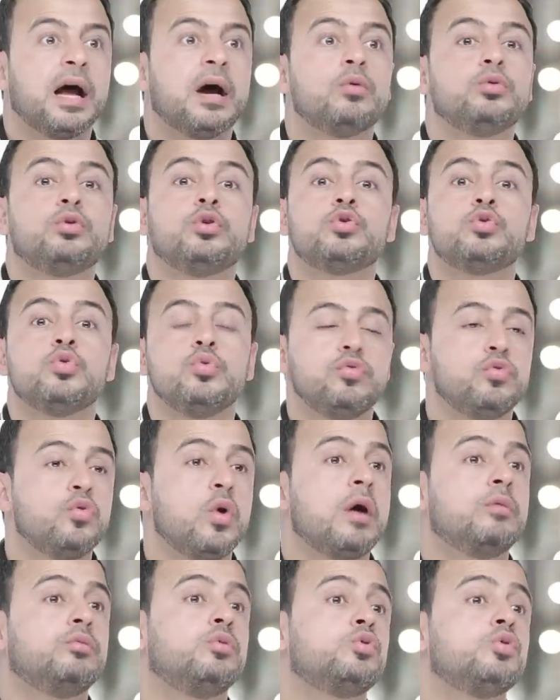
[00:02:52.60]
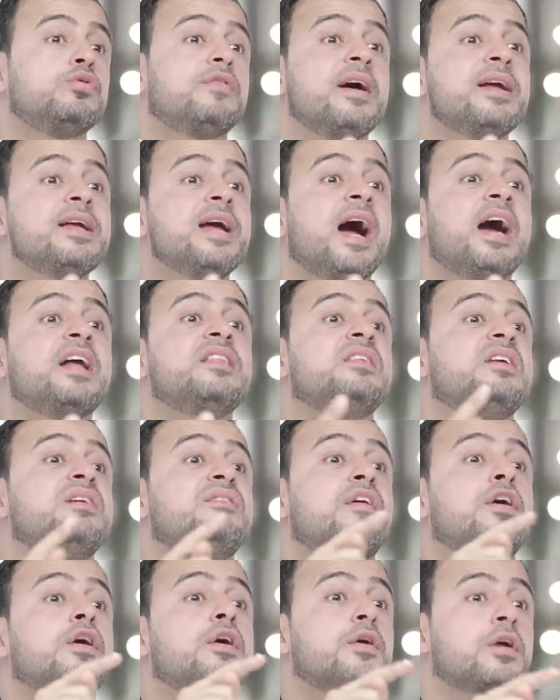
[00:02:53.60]
أو تشوفه أو تشوف أي حد
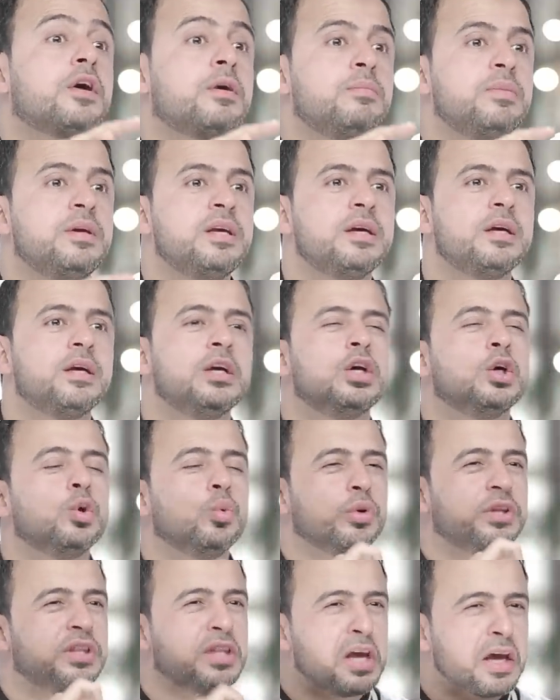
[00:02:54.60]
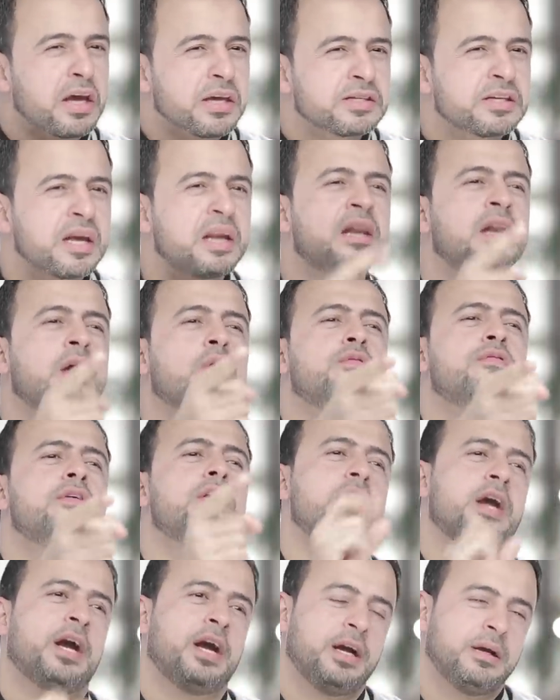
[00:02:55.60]
يفكرك بيه وتحزن لو
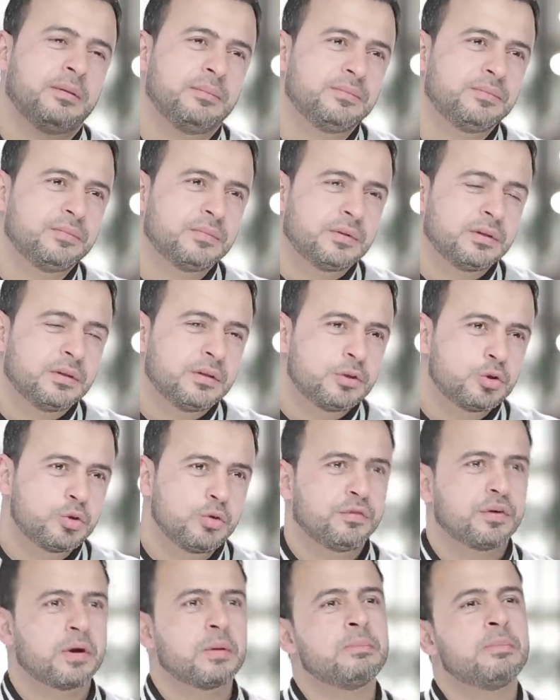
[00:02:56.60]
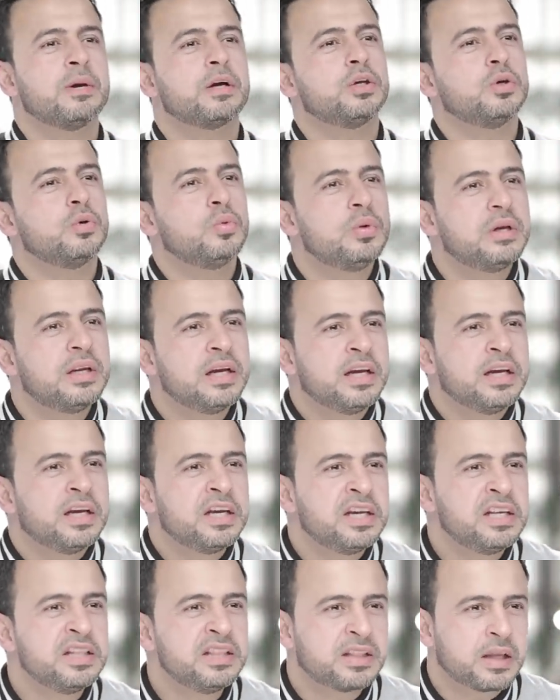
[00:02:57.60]
فرح شوف ربك يقول
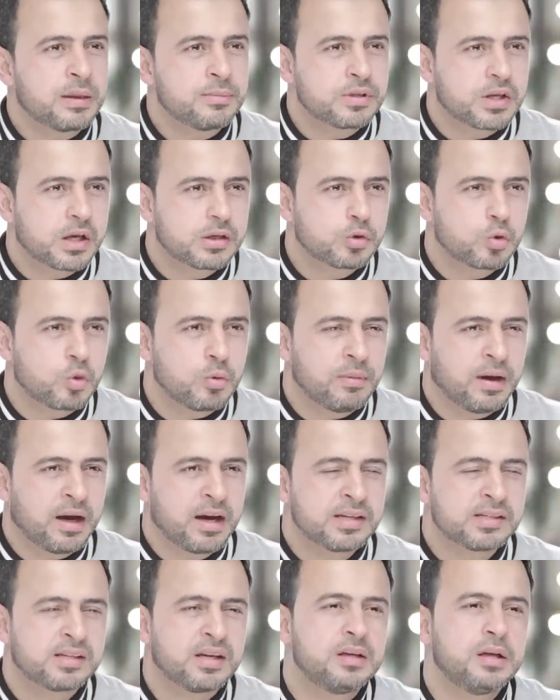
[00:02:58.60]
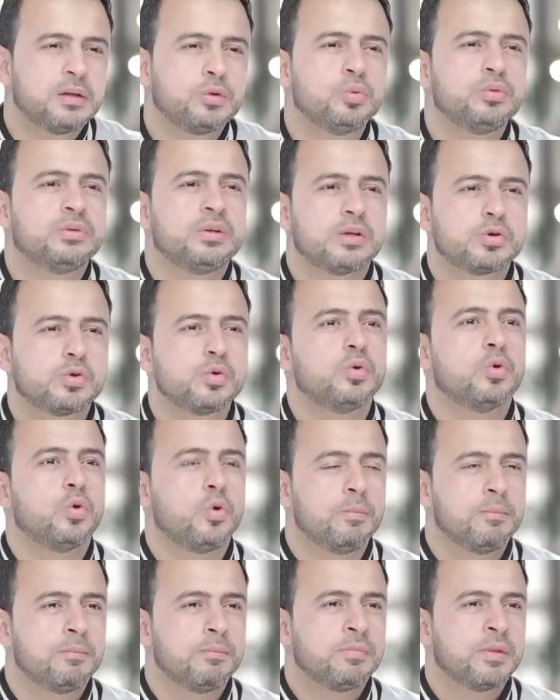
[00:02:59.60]
إن تمسسكم حسنة
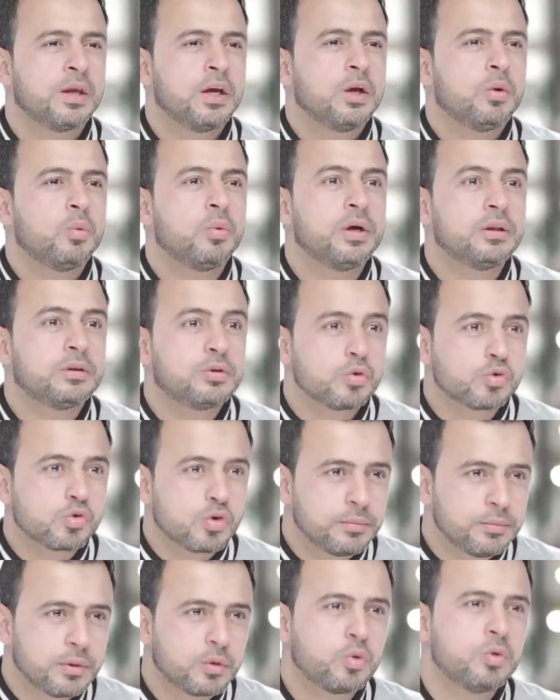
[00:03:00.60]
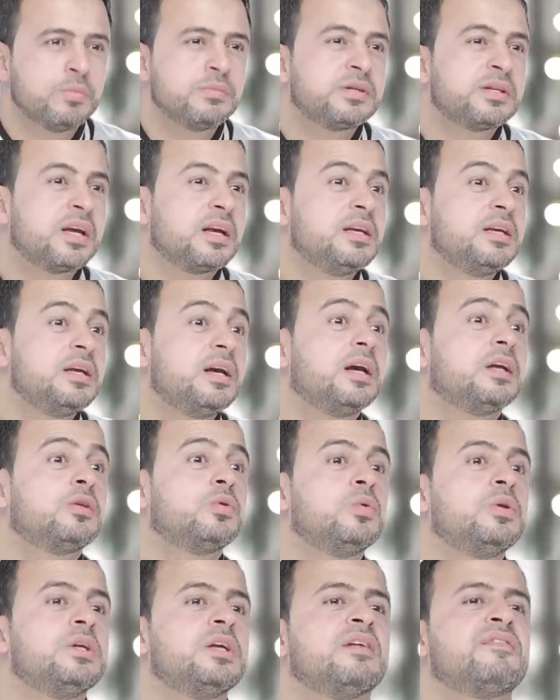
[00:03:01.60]
تسؤهم وإن تصبكم سيئة
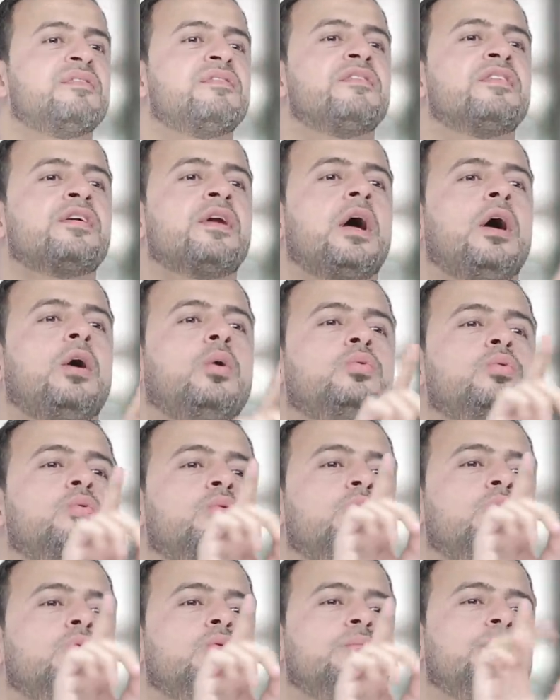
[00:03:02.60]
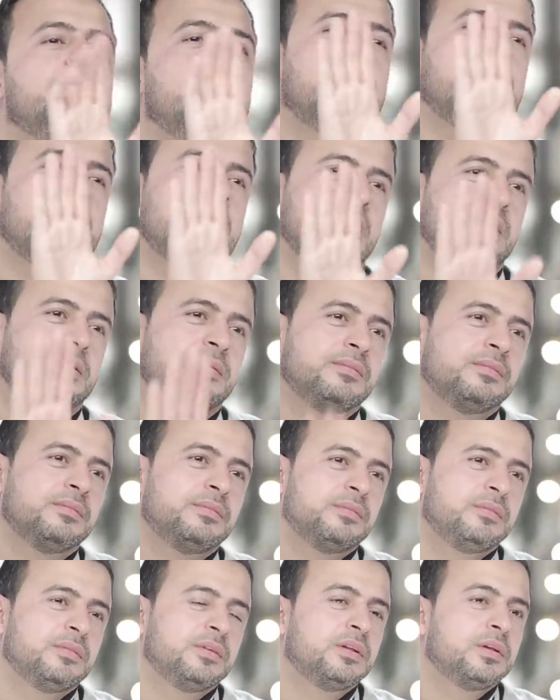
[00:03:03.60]
يفرحوا بها
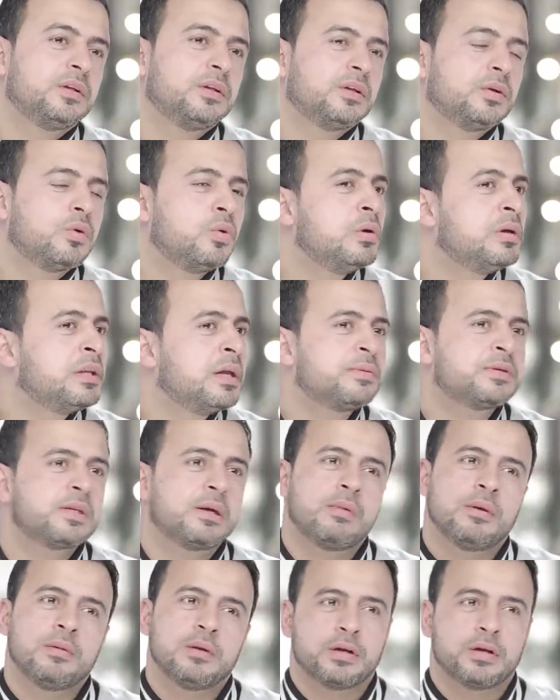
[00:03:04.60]
كل ده بسبب